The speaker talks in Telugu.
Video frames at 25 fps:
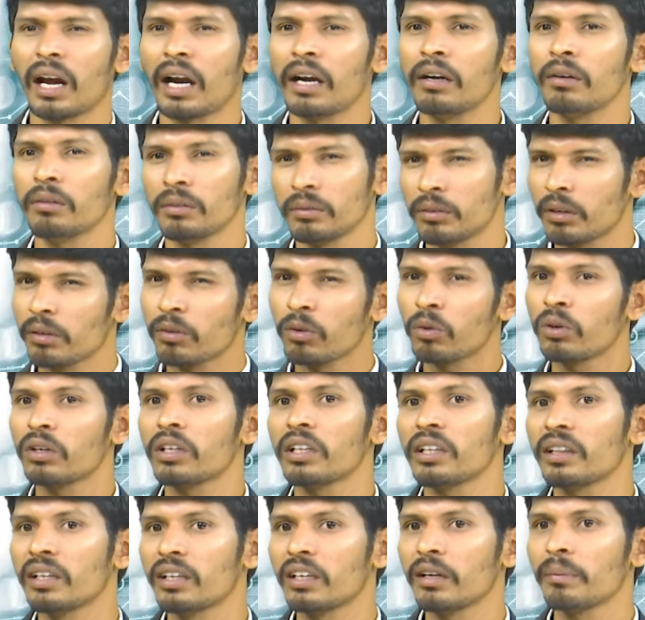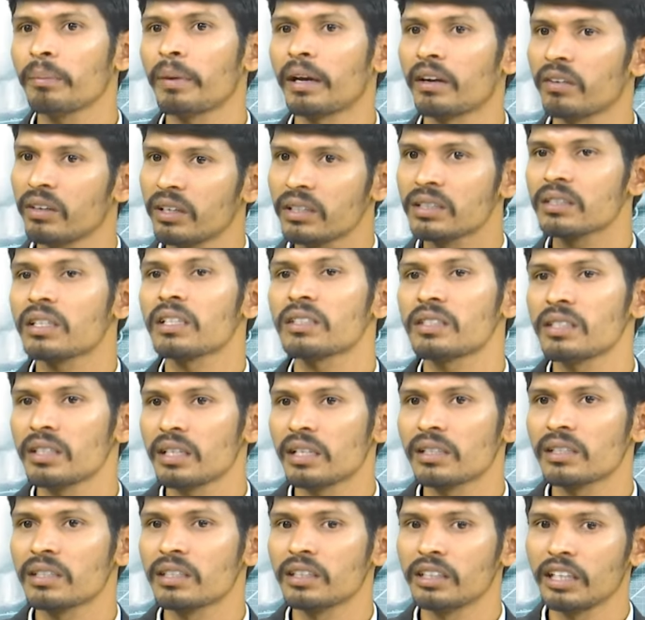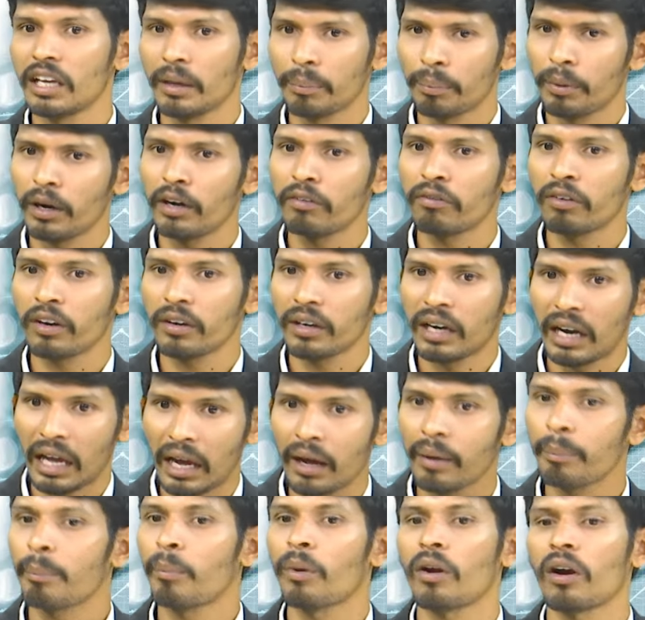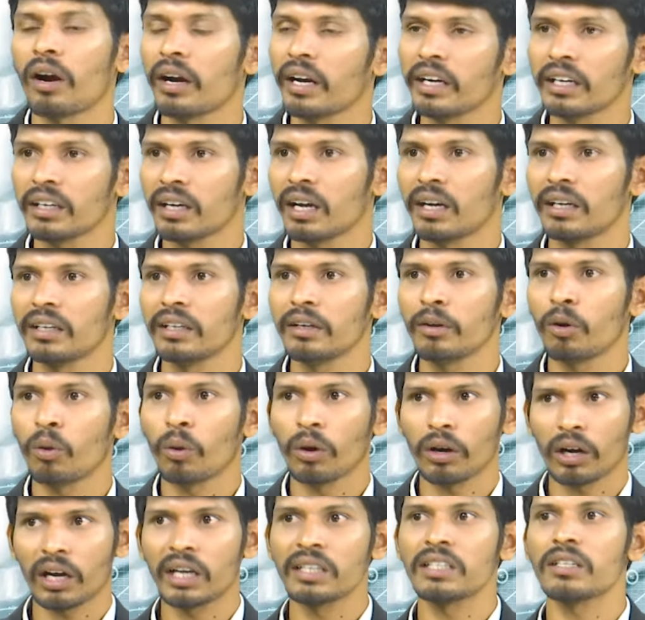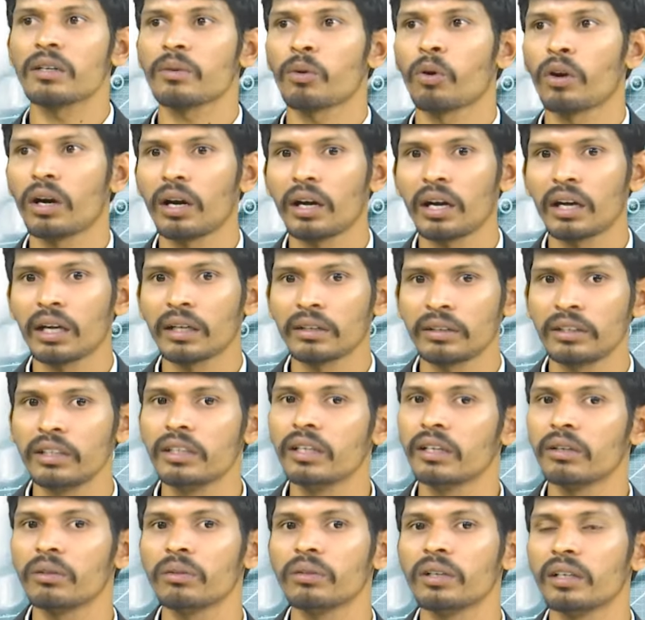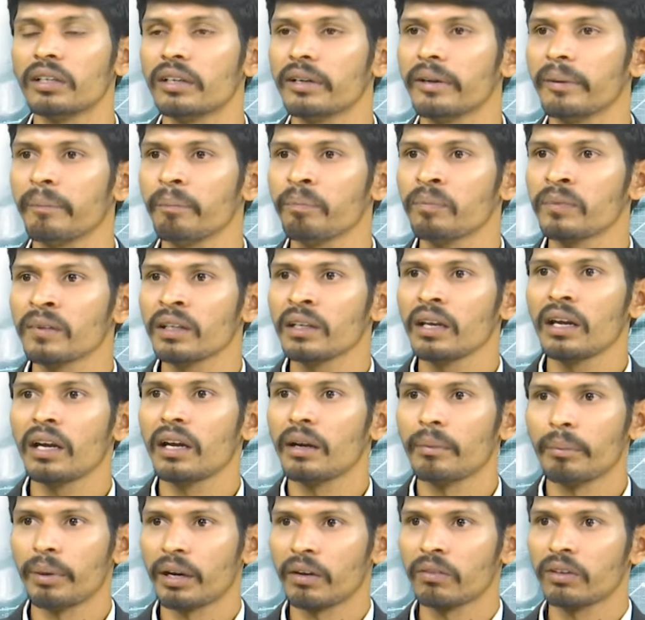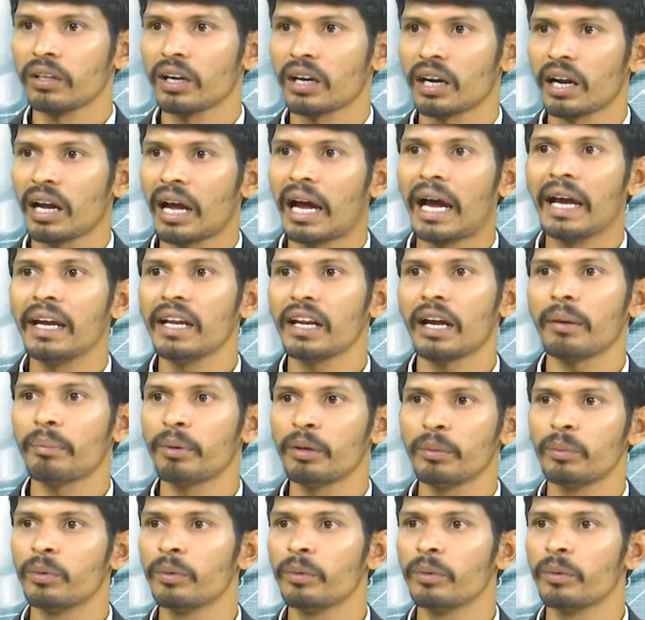అండ్ ఇంకోటి ఏంటంటే మనం డిస్కస్ చేయాల్సింది అపార్ట్ ఫ్రమ్ నా ప్రోడక్ట్ కానీ ఒక ఒక థియరీ ఉందండి మనం ఇందాక ఐ ర్యాపిడ్